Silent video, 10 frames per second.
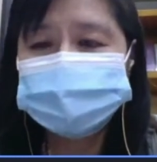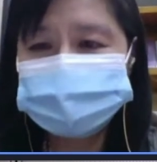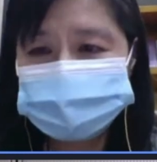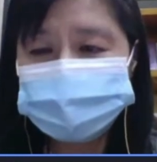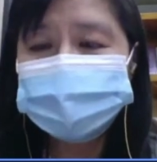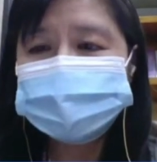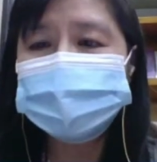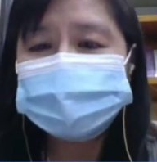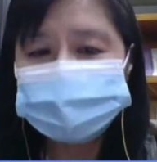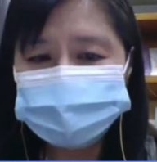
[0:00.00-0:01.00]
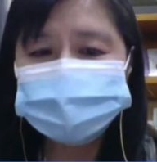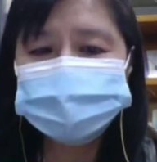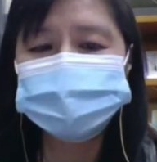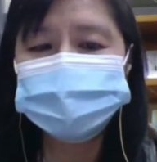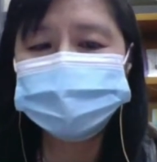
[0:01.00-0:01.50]
习惯它跟去
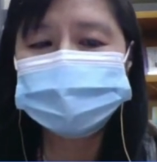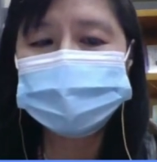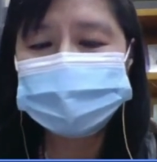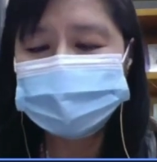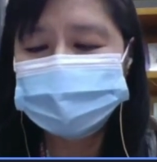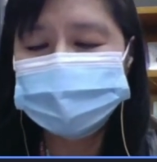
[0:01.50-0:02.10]
使用它。